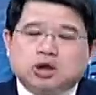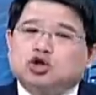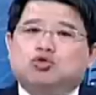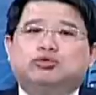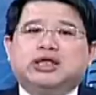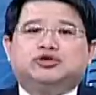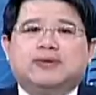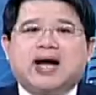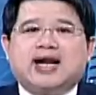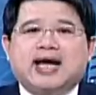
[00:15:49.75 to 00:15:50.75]
就古典
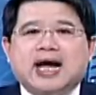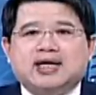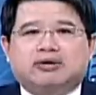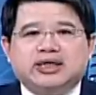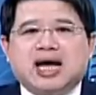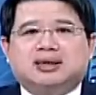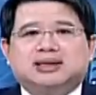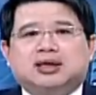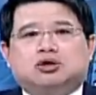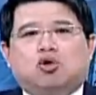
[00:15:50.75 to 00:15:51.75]
学派来看呢，一样
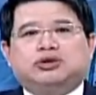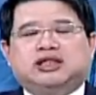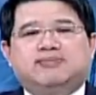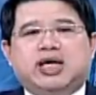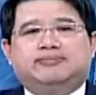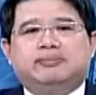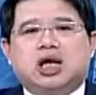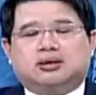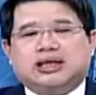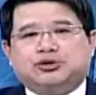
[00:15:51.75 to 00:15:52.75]
在供给面
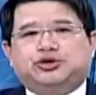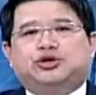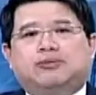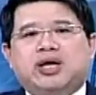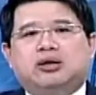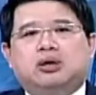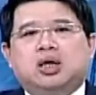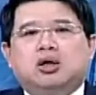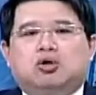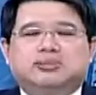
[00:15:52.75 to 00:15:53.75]
啊，在需求面，
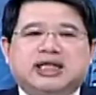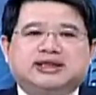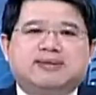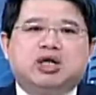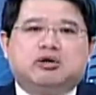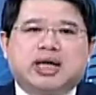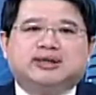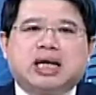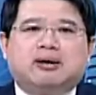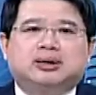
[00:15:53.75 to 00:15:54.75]
我们在前面有
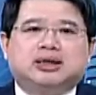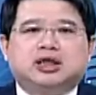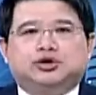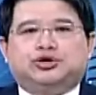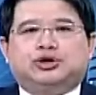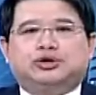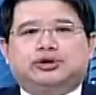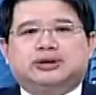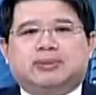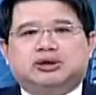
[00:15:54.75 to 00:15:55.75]
看到哈，整个需求
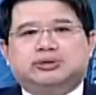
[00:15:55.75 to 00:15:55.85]
就是什么？